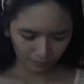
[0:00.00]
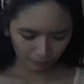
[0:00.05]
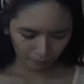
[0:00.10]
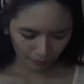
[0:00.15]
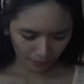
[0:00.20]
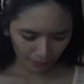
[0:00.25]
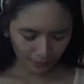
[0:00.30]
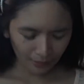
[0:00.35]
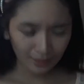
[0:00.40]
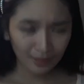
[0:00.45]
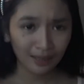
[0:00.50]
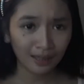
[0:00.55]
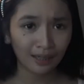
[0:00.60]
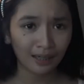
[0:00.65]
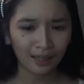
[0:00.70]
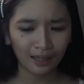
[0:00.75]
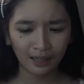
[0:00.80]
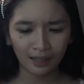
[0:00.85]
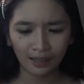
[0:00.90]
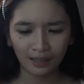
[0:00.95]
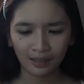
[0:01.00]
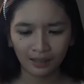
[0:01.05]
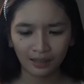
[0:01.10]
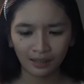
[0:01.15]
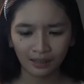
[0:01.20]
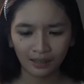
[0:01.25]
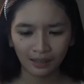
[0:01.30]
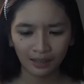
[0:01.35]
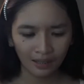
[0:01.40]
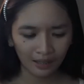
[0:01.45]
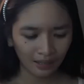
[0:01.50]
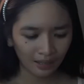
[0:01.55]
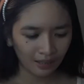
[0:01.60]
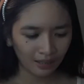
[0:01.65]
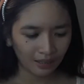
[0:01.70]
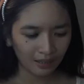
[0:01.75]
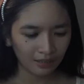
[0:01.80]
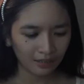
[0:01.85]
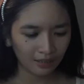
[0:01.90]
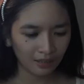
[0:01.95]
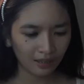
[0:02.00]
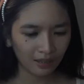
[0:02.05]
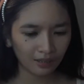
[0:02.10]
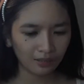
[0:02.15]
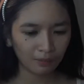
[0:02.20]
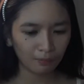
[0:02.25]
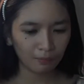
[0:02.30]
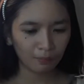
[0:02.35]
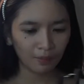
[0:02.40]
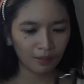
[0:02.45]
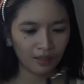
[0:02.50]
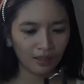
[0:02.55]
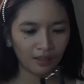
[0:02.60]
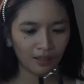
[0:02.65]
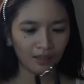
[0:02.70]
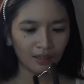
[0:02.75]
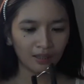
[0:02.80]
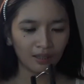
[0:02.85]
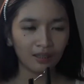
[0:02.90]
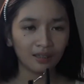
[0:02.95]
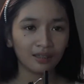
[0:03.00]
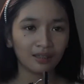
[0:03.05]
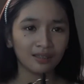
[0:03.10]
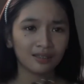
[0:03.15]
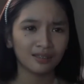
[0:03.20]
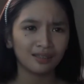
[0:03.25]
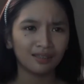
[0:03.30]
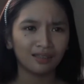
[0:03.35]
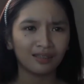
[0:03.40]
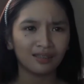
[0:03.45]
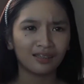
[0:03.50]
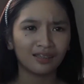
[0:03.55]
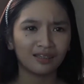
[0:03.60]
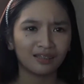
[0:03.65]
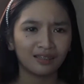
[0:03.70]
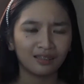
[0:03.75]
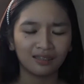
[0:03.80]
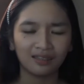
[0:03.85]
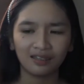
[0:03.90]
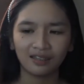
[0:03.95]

Parang sira. Sira siya, be. Sira.